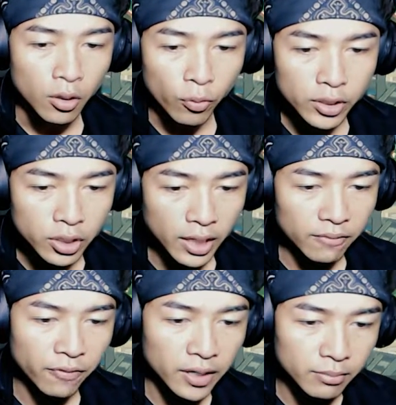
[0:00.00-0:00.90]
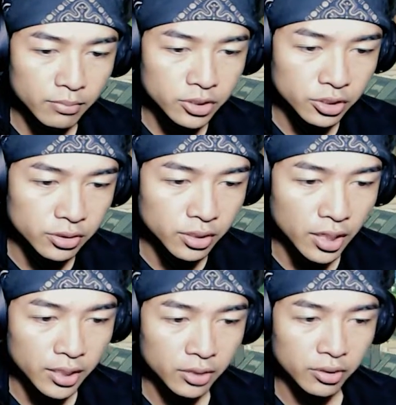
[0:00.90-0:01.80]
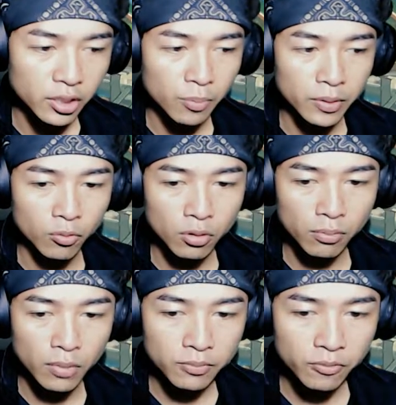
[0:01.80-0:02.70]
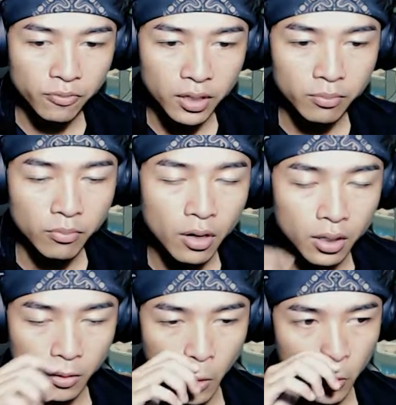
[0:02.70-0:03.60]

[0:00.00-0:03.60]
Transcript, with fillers: When you can find mission target, you can open world map to find mark.